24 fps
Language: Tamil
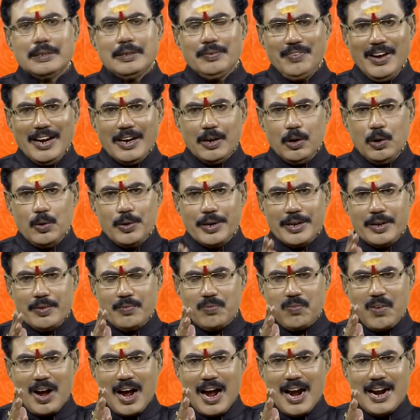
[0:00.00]
இவர்களுடைய
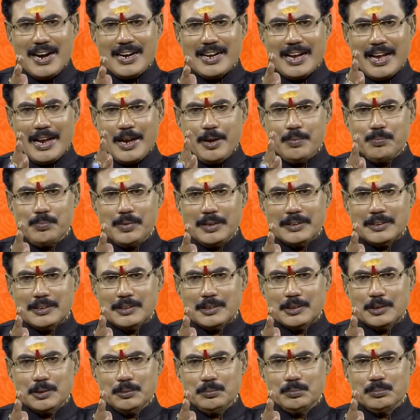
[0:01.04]
வாழ்க்கை
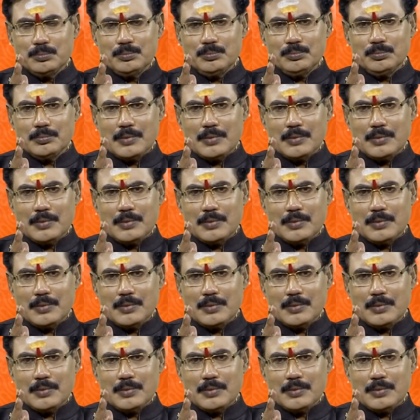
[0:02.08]
மட்டும்